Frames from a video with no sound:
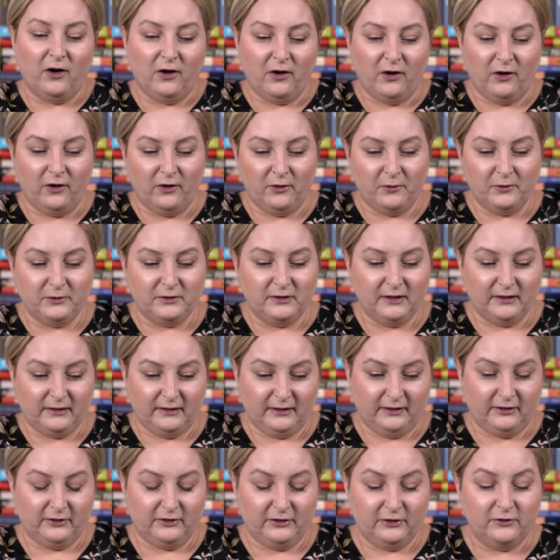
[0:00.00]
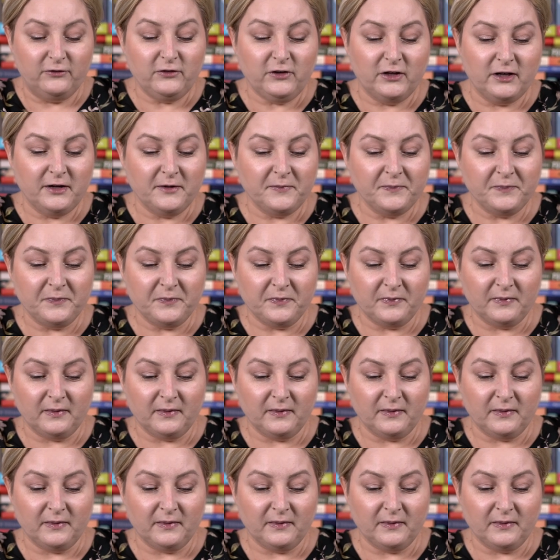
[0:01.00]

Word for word: o detektywie,